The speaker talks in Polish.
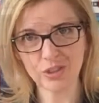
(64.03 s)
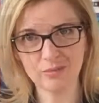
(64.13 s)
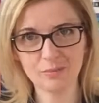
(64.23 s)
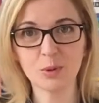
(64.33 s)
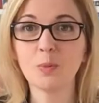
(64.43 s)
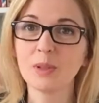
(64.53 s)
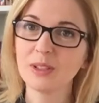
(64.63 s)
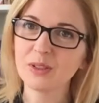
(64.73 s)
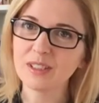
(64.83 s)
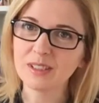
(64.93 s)
że pod
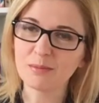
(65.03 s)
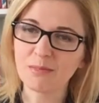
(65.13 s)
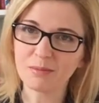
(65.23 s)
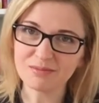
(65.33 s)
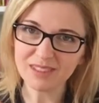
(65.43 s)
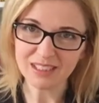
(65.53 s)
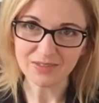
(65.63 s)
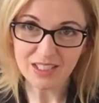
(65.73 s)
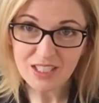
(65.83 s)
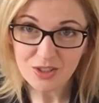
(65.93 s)
patronatem mam te
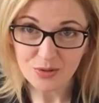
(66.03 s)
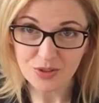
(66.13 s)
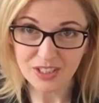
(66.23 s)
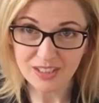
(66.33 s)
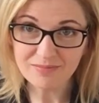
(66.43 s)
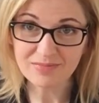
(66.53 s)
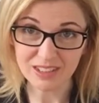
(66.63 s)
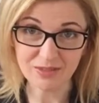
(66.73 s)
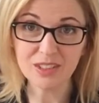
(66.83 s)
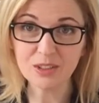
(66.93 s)
dwie książki,
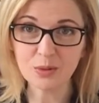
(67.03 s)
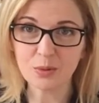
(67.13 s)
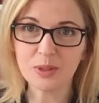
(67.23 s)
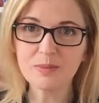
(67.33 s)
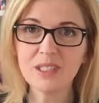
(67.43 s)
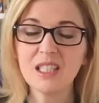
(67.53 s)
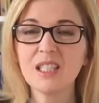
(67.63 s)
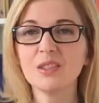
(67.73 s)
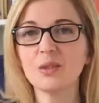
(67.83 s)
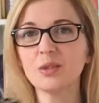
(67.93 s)
te dwa tytuły,
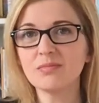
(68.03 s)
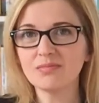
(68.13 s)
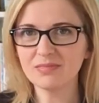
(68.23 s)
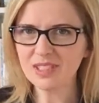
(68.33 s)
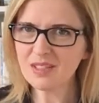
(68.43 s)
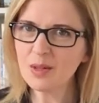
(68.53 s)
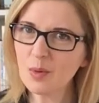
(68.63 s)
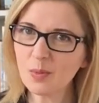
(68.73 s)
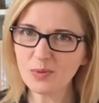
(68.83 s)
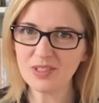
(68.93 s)
to chcę Wam
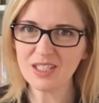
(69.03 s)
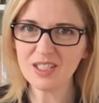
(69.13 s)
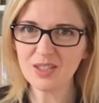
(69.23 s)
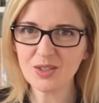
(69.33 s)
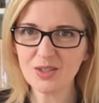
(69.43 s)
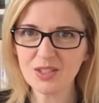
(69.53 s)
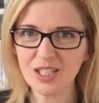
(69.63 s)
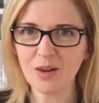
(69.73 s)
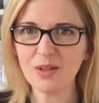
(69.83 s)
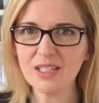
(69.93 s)
opowiedzieć o
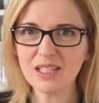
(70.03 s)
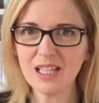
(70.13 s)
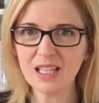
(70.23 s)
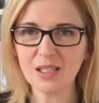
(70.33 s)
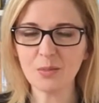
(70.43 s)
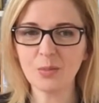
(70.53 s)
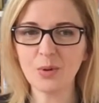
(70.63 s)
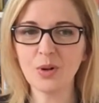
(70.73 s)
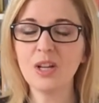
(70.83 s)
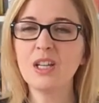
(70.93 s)
całej serii,
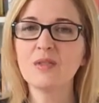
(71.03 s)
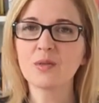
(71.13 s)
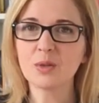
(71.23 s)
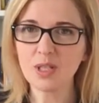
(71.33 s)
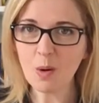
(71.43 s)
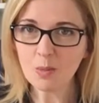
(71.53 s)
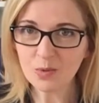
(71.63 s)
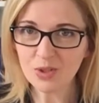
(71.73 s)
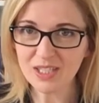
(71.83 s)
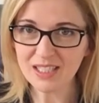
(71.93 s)
bo wrzucałam
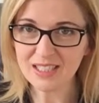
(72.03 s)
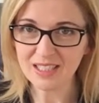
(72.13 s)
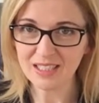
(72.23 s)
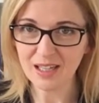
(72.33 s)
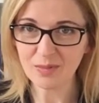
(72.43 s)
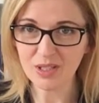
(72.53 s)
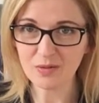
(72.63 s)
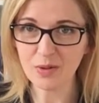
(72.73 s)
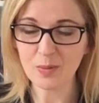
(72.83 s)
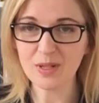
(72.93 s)
już na Instagramie
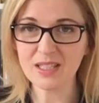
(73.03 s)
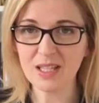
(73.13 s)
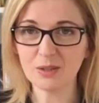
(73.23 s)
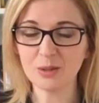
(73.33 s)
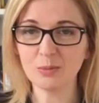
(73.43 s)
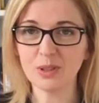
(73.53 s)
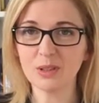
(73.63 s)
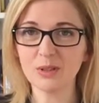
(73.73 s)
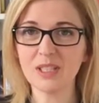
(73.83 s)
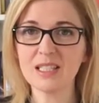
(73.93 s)
informacje o tym
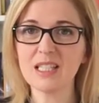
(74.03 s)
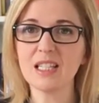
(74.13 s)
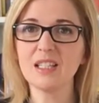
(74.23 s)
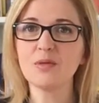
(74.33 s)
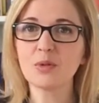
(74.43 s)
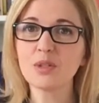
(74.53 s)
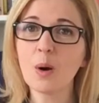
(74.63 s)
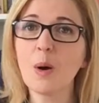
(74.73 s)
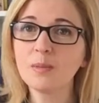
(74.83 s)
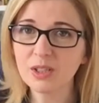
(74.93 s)
patronacie i
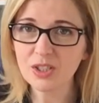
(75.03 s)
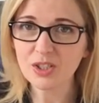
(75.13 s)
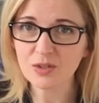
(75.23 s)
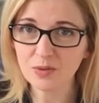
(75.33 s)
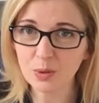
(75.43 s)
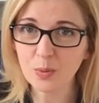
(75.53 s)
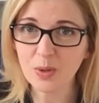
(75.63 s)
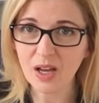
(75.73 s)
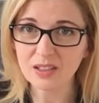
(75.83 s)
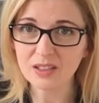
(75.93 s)
wrzucałam też w
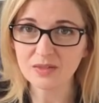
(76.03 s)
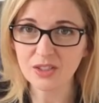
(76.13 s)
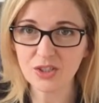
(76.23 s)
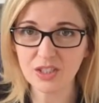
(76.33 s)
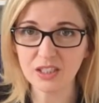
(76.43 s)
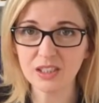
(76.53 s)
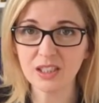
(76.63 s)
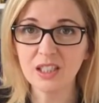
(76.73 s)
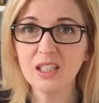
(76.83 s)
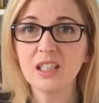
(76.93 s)
grupie Aktywne
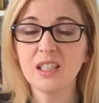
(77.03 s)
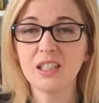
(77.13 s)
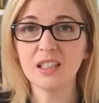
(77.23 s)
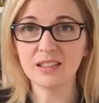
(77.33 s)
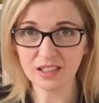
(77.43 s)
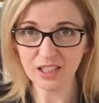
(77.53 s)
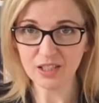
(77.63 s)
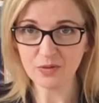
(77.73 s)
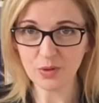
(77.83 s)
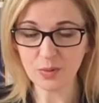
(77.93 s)
Czytanie e, takie
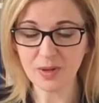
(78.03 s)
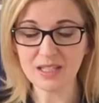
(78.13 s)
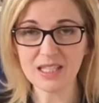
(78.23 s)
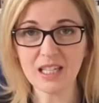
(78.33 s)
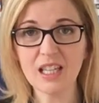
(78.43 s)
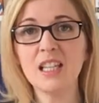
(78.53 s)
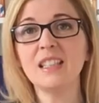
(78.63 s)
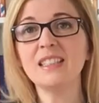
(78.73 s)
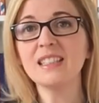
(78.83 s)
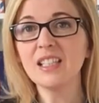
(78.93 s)
informacje
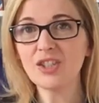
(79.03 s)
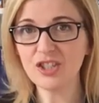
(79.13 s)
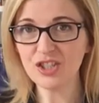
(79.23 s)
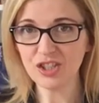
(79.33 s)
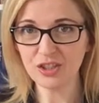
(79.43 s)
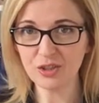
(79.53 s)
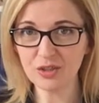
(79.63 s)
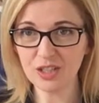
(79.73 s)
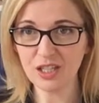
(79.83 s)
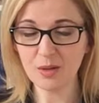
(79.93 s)
i najczęściej
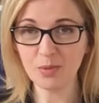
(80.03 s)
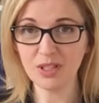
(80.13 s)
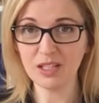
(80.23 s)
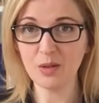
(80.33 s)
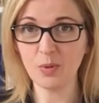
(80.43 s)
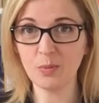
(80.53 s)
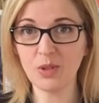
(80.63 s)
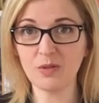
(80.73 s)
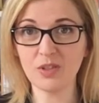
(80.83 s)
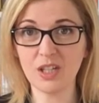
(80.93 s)
dostaję pytanie po
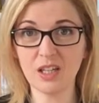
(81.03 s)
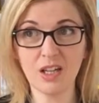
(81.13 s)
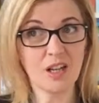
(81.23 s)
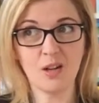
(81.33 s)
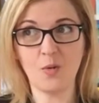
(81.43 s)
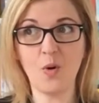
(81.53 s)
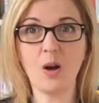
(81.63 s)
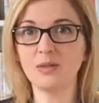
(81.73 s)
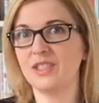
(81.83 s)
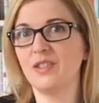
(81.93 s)
pierwsze,
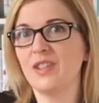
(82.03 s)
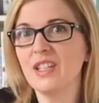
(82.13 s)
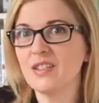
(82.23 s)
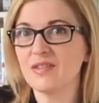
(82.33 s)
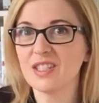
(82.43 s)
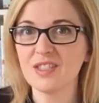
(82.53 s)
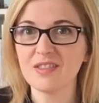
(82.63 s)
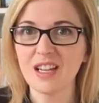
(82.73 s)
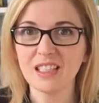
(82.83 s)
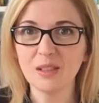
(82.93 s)
wow, zdziwienie
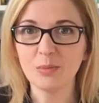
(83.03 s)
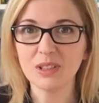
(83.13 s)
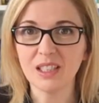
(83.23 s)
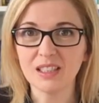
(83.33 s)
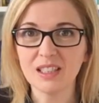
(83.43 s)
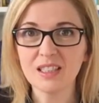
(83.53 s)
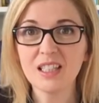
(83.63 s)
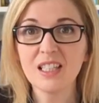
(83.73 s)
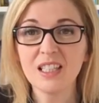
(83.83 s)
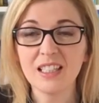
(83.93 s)
właściwie, a nie pytanie,
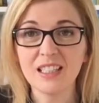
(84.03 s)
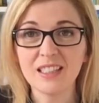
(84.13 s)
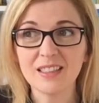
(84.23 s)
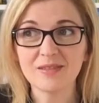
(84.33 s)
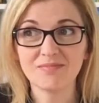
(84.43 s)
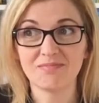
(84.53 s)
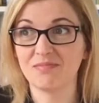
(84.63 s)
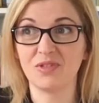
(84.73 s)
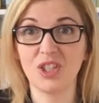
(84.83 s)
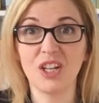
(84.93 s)
e,
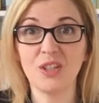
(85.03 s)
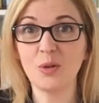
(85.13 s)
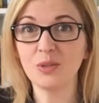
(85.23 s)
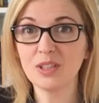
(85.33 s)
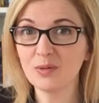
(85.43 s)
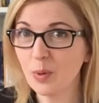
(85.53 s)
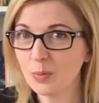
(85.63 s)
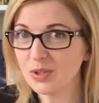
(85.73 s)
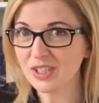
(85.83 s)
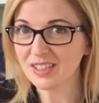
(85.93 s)
że jonezwo
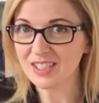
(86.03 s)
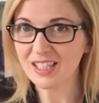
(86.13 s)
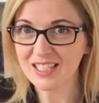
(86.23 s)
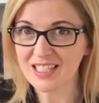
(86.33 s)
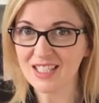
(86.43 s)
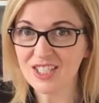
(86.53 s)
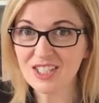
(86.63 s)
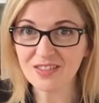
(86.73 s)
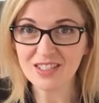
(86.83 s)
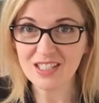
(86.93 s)
pisze też dla dzieci,
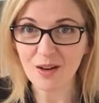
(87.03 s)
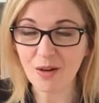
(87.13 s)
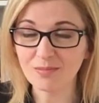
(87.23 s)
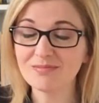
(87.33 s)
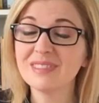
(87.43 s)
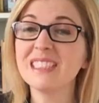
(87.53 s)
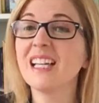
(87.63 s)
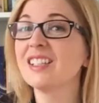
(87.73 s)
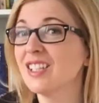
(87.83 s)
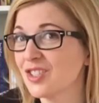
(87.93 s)
nie wiedziałam.
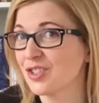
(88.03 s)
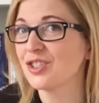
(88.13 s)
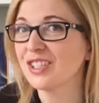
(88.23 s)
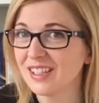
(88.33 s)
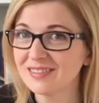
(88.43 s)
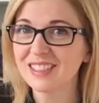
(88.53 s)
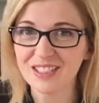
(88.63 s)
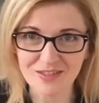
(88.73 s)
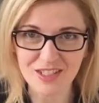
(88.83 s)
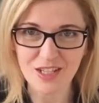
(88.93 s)
Ja też do niedawna
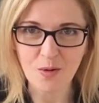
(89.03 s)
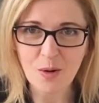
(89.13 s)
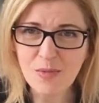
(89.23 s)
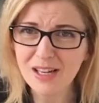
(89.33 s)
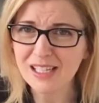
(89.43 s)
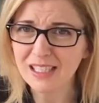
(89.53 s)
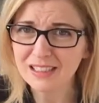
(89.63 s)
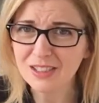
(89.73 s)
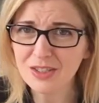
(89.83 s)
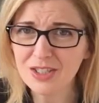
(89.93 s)
nie wiedziałam, ale jak
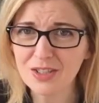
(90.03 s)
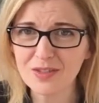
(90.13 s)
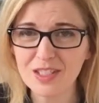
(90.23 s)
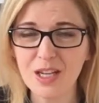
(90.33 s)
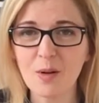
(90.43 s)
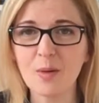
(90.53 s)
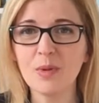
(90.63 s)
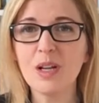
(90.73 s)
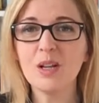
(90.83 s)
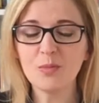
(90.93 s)
tylko się
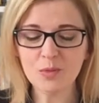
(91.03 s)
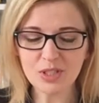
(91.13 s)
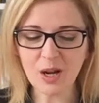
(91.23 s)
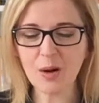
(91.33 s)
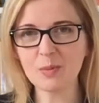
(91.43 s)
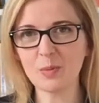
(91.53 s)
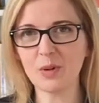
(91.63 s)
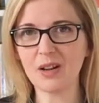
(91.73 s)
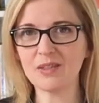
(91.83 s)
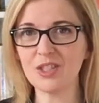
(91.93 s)
dowiedziałam, musiałam
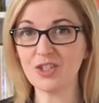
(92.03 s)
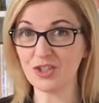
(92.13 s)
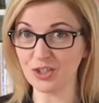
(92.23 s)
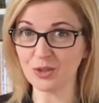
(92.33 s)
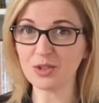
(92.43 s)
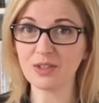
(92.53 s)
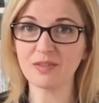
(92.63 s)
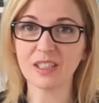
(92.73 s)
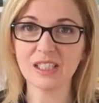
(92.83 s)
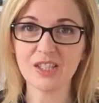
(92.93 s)
sprawdzić, czy to się
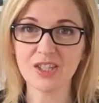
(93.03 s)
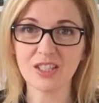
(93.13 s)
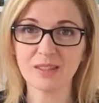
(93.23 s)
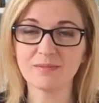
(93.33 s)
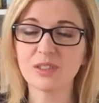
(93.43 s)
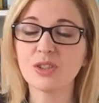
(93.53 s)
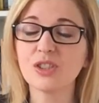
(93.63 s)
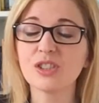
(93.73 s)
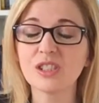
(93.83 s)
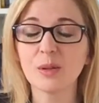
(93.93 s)
fajnie czyta. To
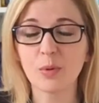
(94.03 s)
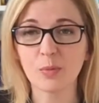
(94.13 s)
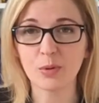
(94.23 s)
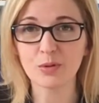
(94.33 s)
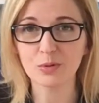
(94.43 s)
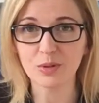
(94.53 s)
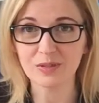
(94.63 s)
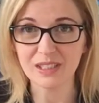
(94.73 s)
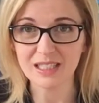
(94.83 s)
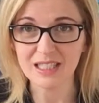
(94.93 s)
się czyta po prostu
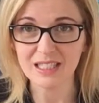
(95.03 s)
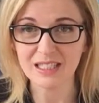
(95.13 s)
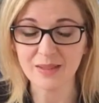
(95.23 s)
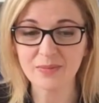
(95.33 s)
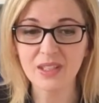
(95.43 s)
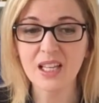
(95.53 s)
rewelacyjnie.